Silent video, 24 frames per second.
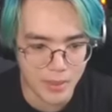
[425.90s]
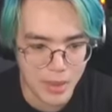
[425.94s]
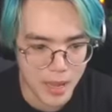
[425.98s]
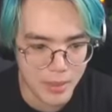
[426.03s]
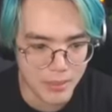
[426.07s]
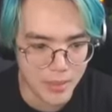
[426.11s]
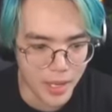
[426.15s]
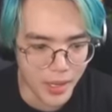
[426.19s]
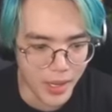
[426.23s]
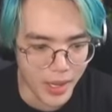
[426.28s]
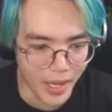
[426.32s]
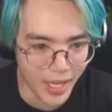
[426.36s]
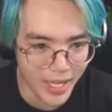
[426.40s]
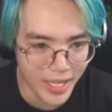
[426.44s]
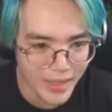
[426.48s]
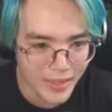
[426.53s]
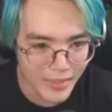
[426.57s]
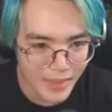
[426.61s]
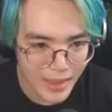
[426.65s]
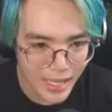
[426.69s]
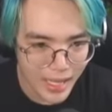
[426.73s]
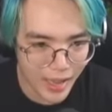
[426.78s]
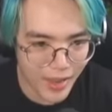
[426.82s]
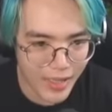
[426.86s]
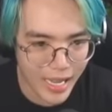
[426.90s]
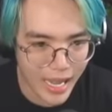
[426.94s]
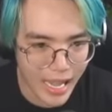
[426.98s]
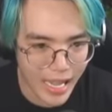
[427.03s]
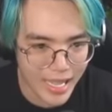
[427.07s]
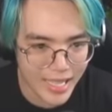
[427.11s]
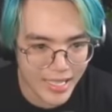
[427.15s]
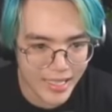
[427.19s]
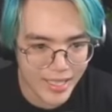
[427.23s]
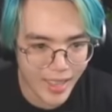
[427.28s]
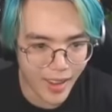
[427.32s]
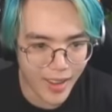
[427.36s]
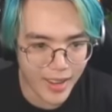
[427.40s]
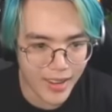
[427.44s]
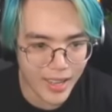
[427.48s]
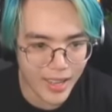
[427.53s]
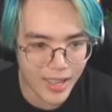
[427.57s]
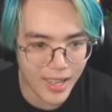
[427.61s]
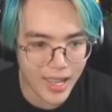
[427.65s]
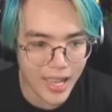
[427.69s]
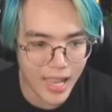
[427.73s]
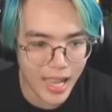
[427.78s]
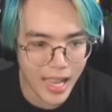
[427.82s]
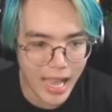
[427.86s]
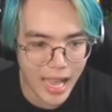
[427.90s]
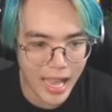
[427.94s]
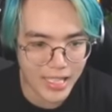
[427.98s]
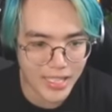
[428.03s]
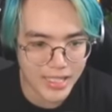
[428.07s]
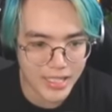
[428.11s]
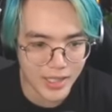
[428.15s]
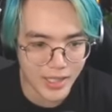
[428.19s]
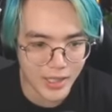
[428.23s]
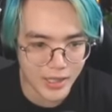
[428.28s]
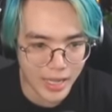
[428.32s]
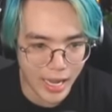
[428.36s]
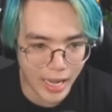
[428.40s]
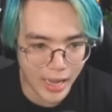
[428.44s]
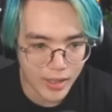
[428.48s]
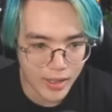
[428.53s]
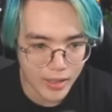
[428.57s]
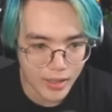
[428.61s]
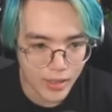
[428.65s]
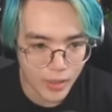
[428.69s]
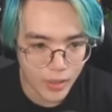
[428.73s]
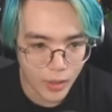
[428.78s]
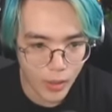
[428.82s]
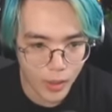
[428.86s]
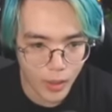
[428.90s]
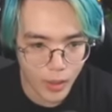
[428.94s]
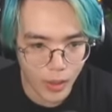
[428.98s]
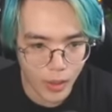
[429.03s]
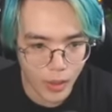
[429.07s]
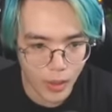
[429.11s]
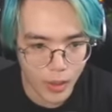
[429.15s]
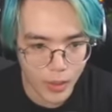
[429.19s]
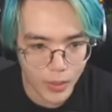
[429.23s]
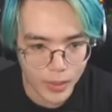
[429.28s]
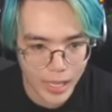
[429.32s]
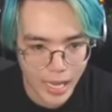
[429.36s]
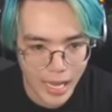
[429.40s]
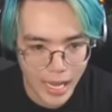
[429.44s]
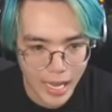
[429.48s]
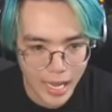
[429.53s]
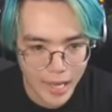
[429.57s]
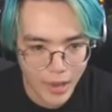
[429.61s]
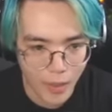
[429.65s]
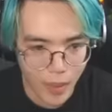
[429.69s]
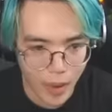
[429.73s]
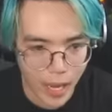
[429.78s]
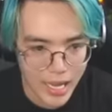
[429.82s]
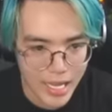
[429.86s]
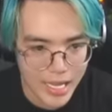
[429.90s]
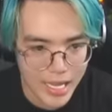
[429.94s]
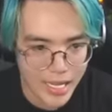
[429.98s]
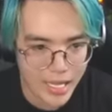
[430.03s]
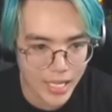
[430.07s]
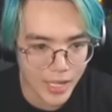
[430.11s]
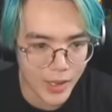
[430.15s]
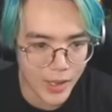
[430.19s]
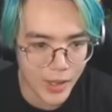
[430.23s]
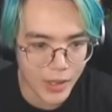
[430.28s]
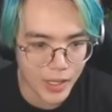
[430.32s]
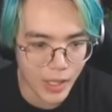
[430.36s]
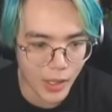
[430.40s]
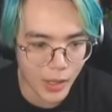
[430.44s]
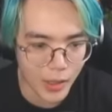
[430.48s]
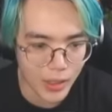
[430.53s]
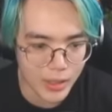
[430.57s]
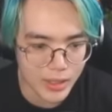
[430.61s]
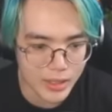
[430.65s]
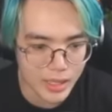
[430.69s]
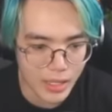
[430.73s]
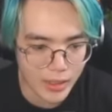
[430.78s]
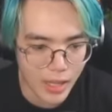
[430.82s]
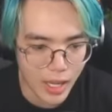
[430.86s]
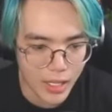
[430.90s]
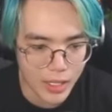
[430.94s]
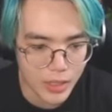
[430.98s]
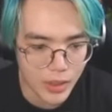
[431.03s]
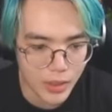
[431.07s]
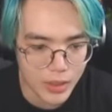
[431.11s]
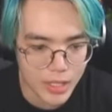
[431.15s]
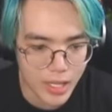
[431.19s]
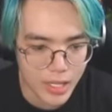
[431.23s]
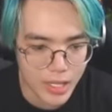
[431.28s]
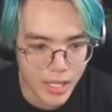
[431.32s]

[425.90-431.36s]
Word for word: bé mưa ok cho nó ăn xương nè ok quá là dễ thương luôn sau đó tôi sẽ